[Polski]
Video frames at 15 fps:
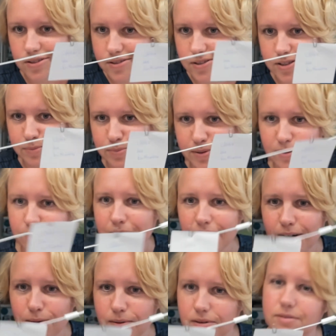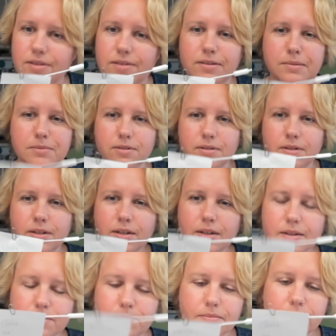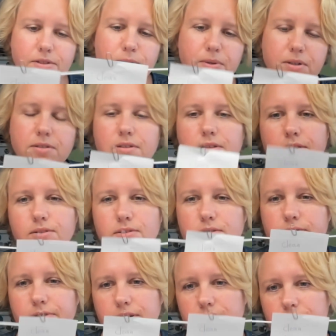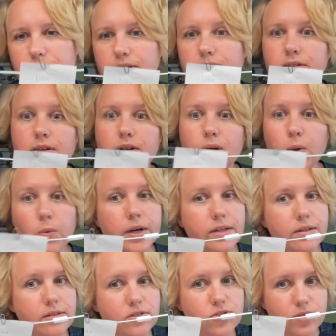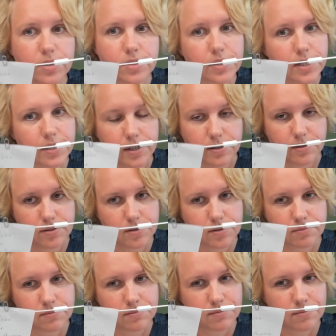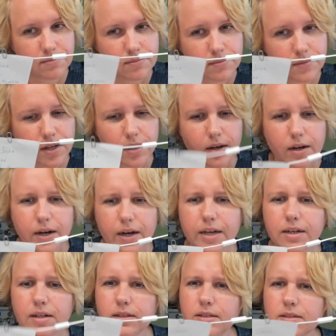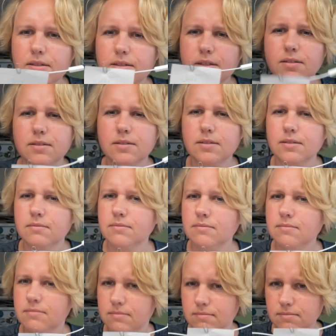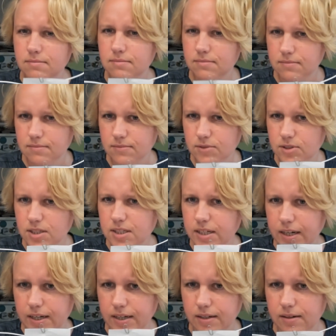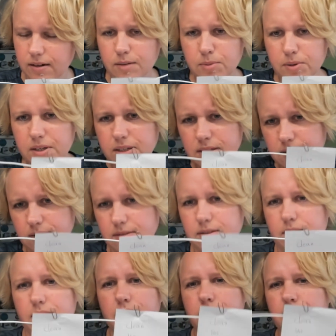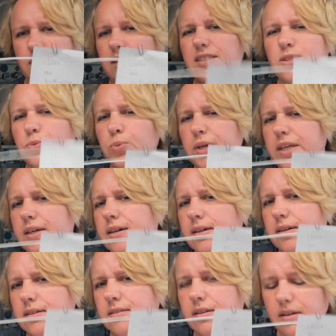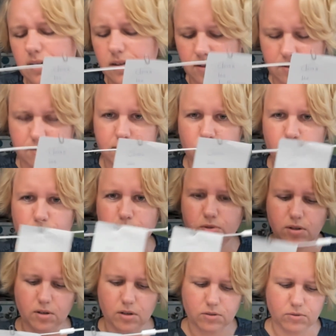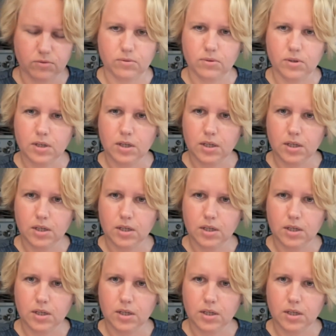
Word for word: czy Ci się podobało? No nie wiem, czy mycie łazienki to jest fajna rzecz. When did you clean it? I cleaned it today, albo yesterday, last week, tak? W zeszłym tygodniu.